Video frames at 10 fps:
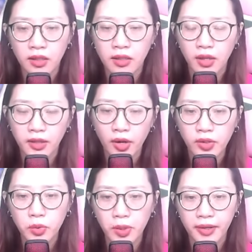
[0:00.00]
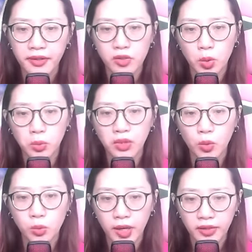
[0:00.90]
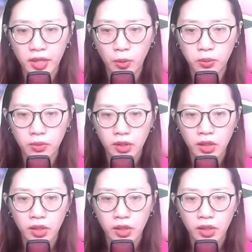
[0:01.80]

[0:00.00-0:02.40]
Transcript: Lời nói của hắn cũng không quan trọng.